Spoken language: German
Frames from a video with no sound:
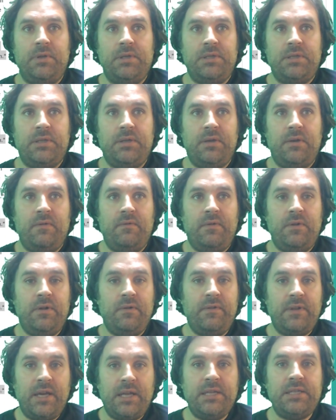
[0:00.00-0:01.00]
ist. Wir
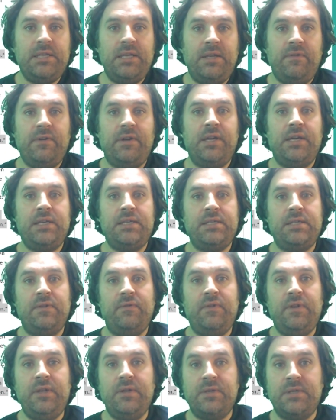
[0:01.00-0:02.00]
dürfen eines nicht vergessen,
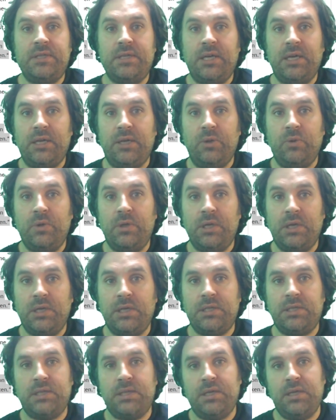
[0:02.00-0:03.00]
Videos zeigen nur
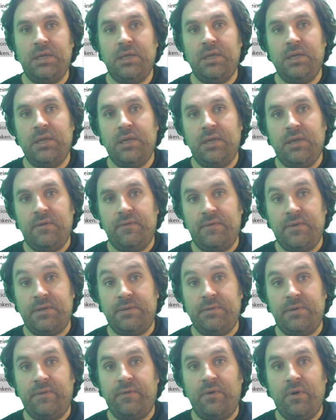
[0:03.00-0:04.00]
das, was
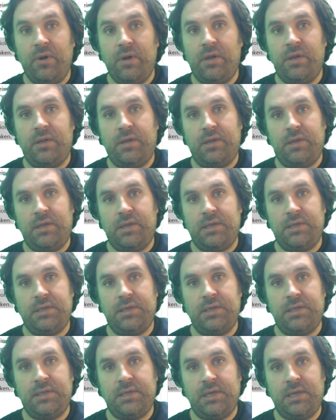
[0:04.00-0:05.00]
wir wollen, dass
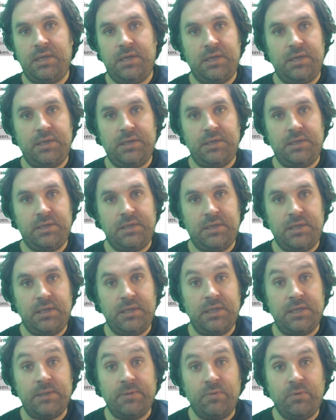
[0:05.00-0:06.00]
sie zeigen. Sie sind
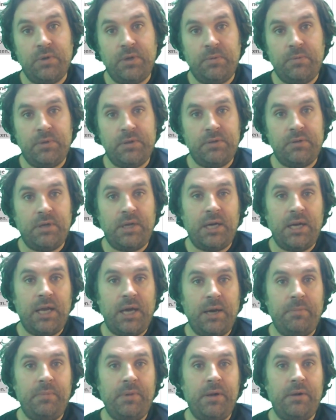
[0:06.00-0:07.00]
eine zweidimensionale
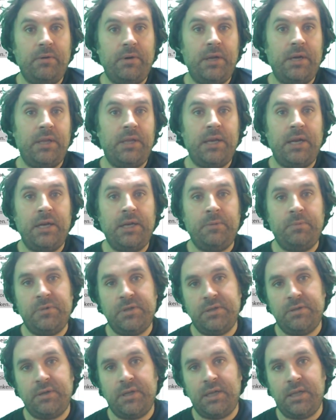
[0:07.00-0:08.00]
Abbildung einer
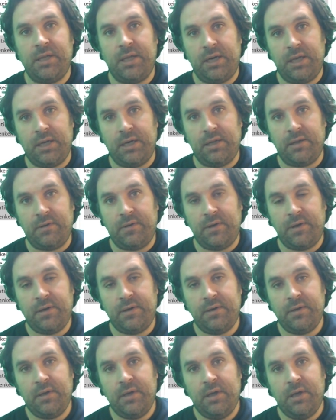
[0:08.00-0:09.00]
dreidimensionalen Realität.
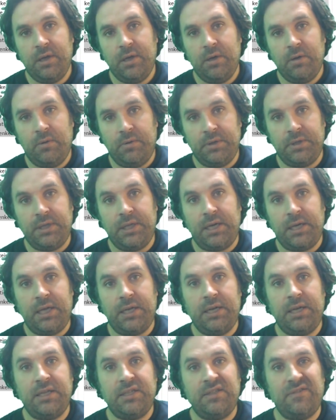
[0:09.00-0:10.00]
Und
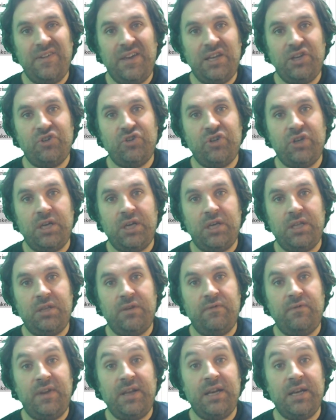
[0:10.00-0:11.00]
gerade das
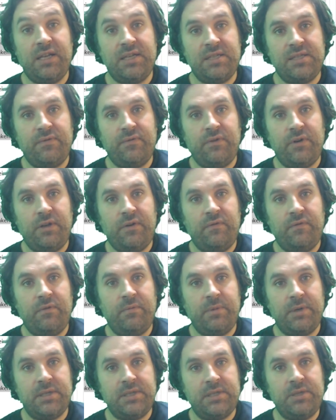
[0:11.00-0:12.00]
Wegschneiden, Weglassen von
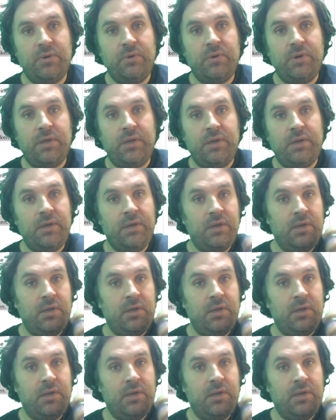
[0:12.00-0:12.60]
Informationen